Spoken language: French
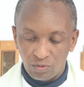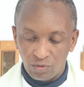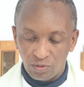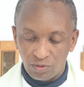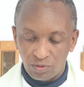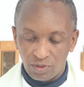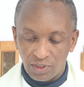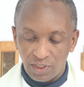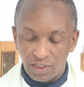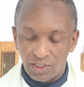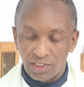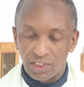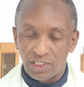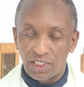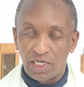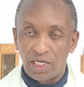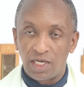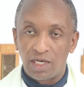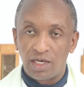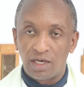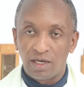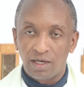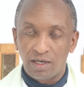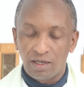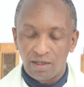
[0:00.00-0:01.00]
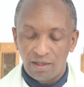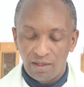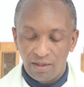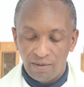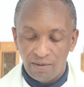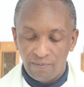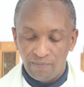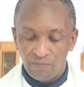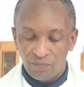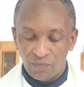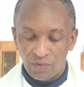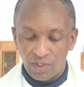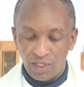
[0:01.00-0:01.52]
toute chair
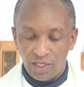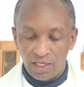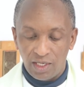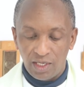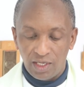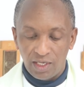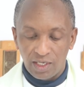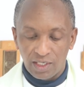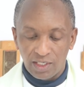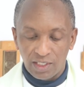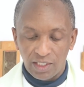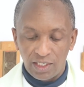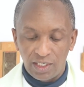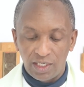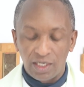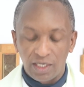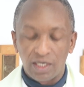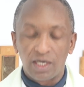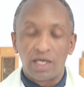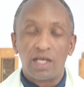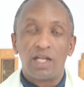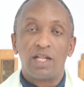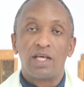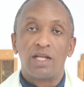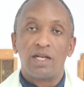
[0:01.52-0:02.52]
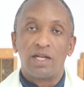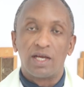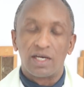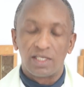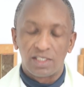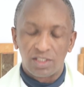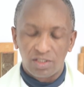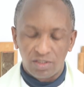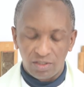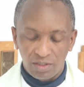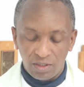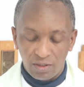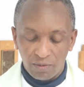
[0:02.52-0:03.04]
et éclairer les
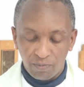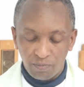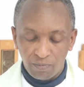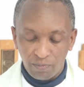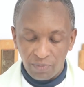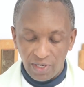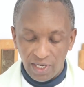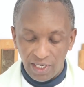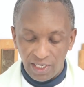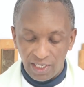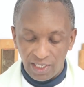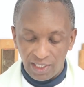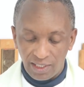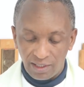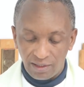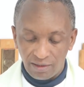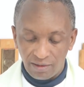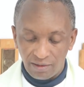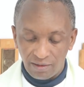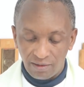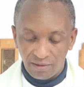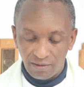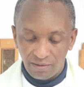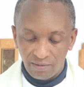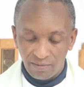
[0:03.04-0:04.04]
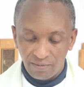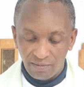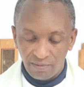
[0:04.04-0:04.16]
nations païennes.